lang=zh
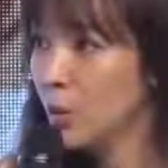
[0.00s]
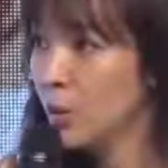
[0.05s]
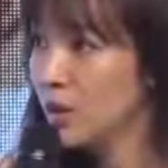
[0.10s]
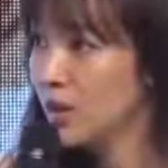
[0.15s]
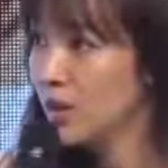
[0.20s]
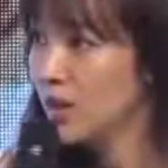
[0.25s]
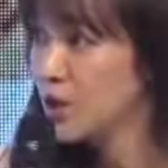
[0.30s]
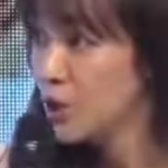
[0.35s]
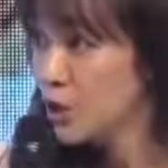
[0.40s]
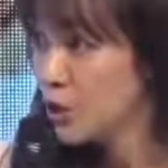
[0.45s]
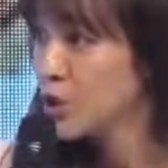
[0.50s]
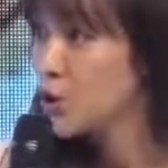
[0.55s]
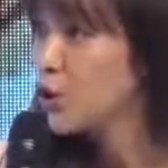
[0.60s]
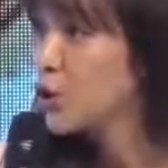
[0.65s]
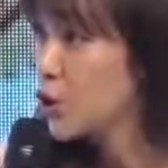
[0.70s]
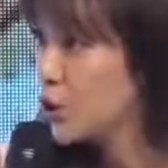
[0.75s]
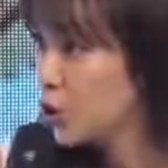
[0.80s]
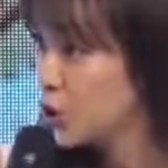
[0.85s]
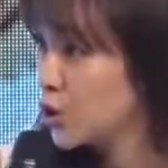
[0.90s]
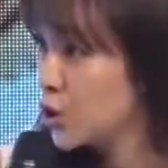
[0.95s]
他不但开
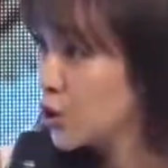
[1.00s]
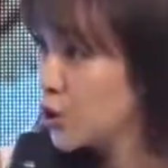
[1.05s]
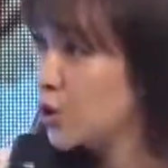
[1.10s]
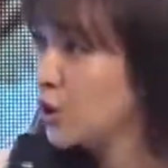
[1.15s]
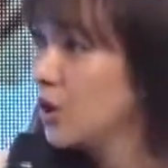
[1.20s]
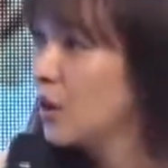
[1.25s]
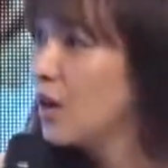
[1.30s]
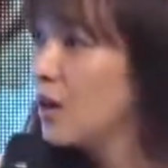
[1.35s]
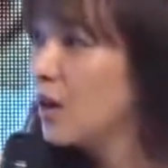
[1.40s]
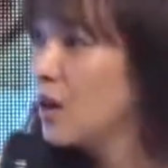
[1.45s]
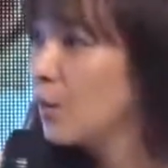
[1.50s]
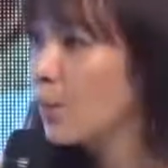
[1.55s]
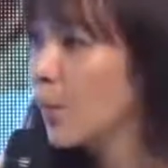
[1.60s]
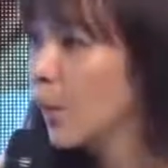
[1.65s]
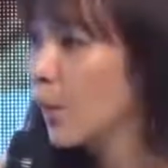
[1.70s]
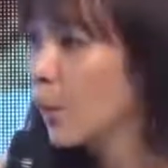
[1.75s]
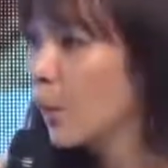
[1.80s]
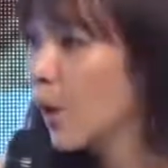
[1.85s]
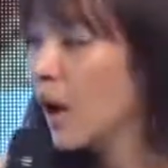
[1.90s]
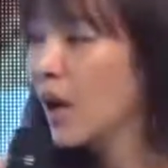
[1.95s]
始主持大型
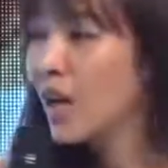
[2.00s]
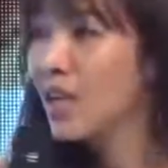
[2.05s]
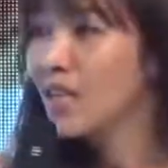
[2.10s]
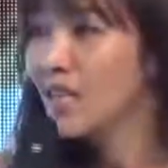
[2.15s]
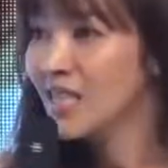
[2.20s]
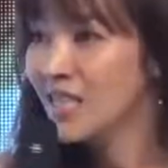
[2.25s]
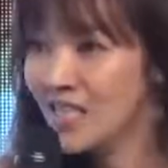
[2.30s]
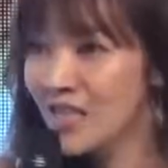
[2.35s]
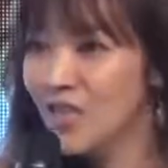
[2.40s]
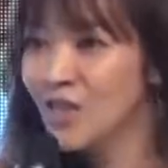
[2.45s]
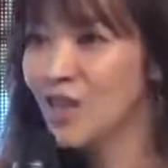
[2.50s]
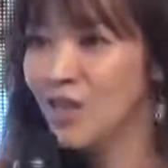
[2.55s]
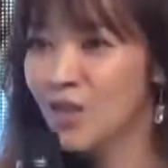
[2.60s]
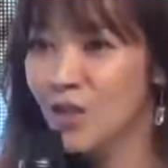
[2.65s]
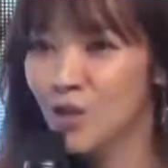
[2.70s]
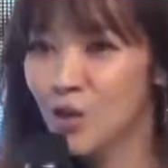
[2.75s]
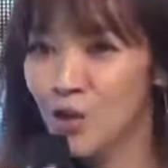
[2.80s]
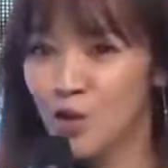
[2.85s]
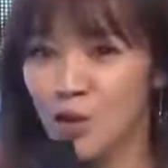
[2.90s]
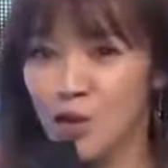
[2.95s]
晚会，还逐
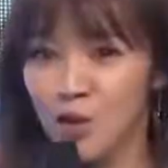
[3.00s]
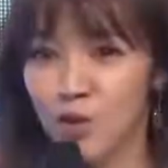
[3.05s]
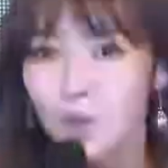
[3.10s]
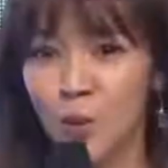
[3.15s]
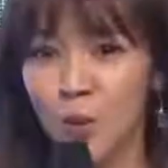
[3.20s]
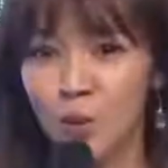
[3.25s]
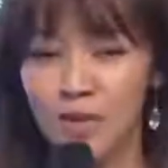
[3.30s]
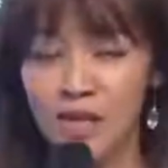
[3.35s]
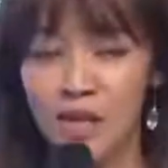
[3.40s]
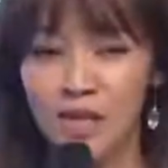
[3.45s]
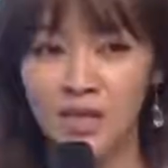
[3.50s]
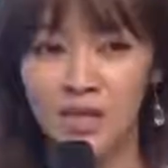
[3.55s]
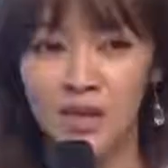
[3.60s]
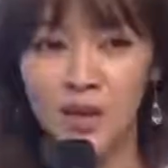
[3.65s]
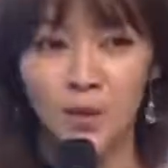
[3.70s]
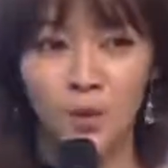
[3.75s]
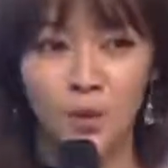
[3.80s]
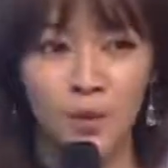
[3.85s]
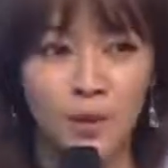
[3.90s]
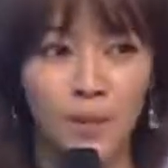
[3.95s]
渐结识明星、
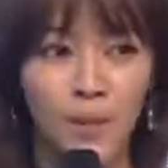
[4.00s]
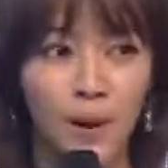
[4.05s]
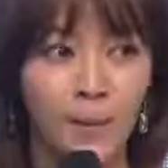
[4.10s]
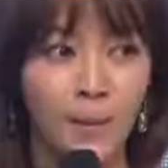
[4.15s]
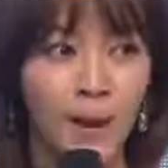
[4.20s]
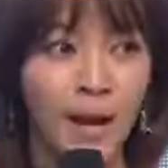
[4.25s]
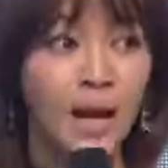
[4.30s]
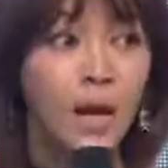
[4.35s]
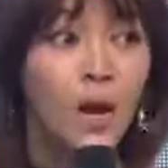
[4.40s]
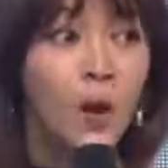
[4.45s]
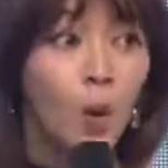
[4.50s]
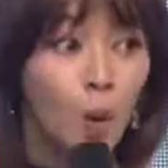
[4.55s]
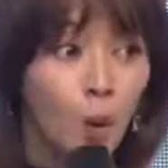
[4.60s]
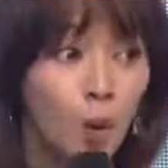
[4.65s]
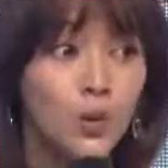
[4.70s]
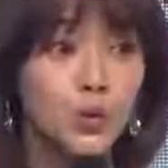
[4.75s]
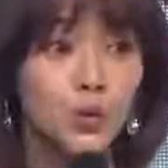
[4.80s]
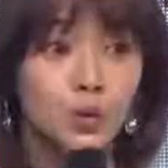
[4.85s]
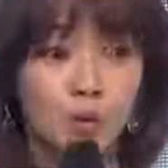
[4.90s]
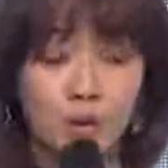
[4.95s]
富商，好朋友
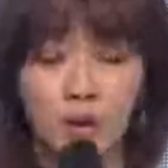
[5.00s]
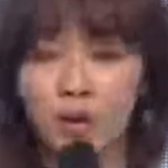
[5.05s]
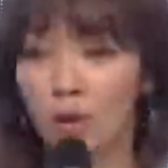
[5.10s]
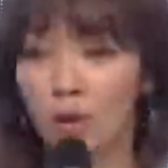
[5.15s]
也尽